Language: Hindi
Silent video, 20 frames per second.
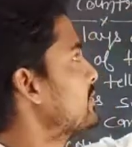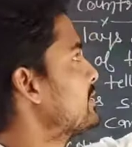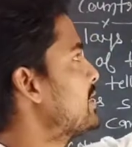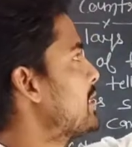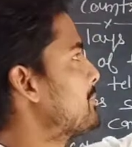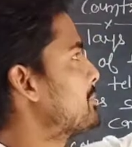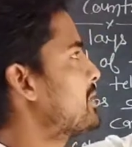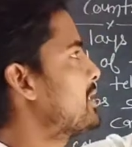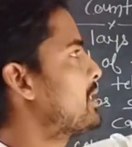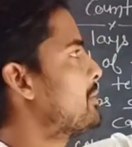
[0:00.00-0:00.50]

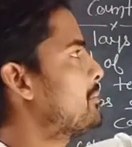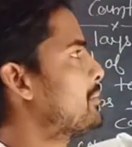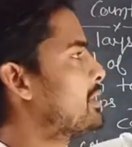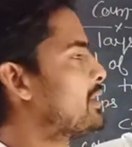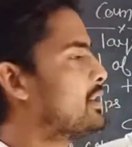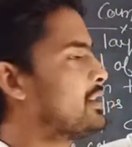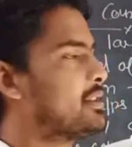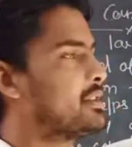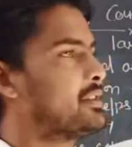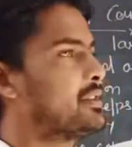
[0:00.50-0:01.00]
chapter number
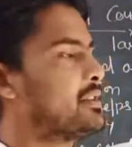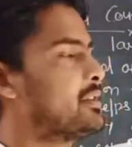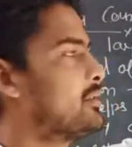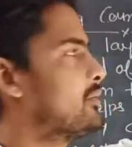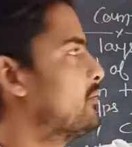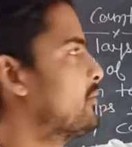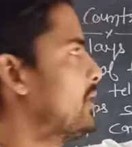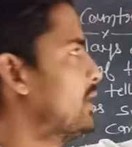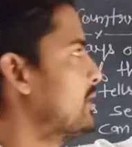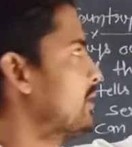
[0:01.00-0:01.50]

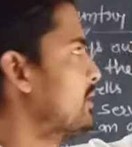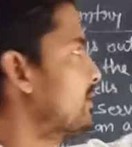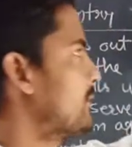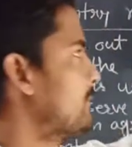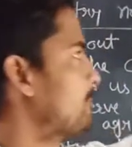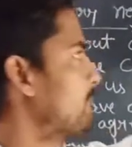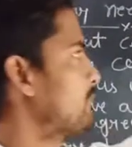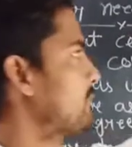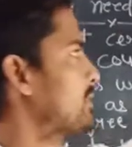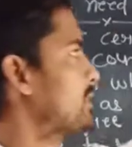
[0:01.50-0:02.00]
1
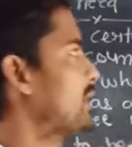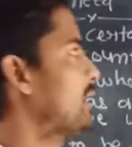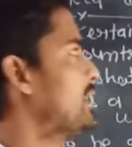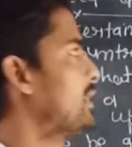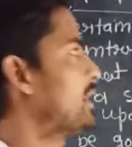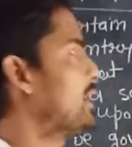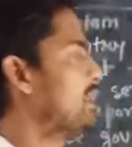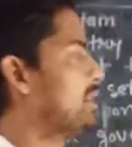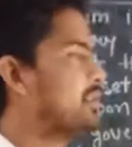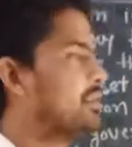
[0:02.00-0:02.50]

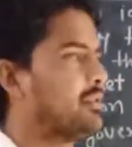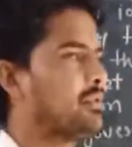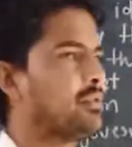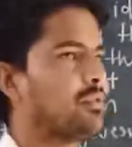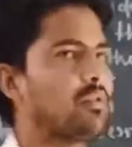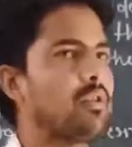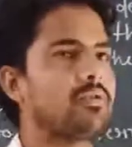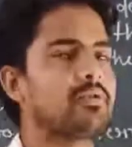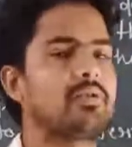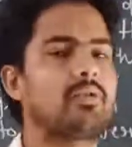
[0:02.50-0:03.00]
indian
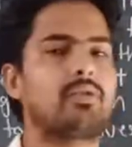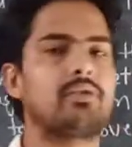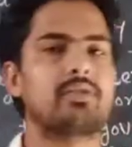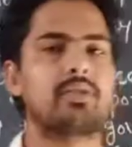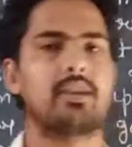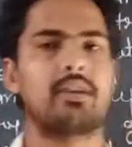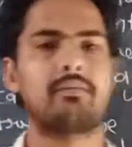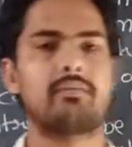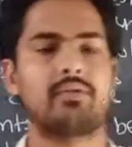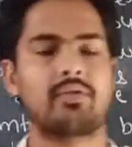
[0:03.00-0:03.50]

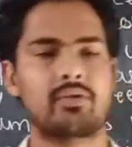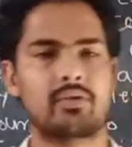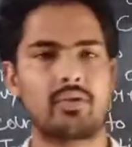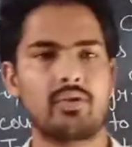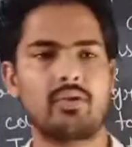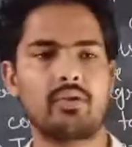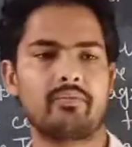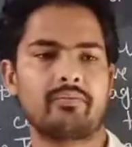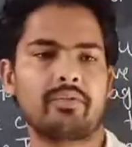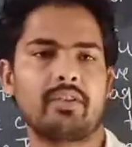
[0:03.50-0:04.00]
constitution so
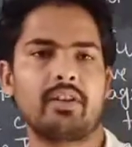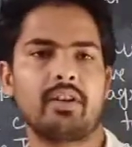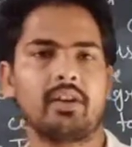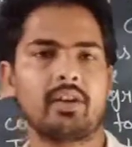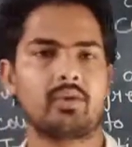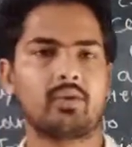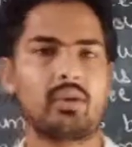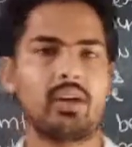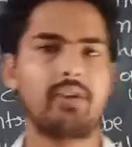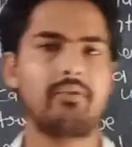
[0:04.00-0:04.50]

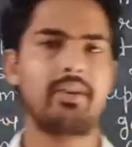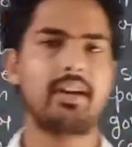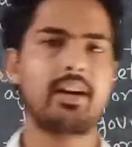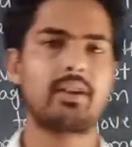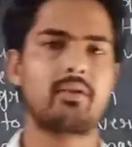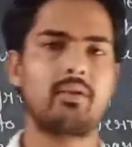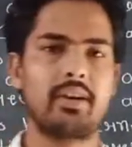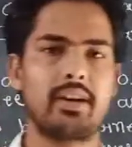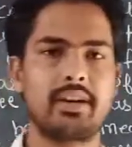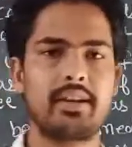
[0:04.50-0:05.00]
today we
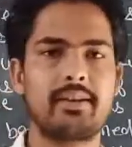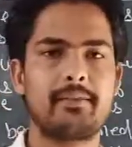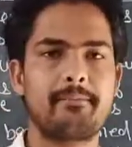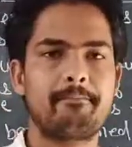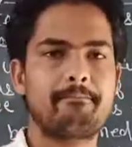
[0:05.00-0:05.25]
are going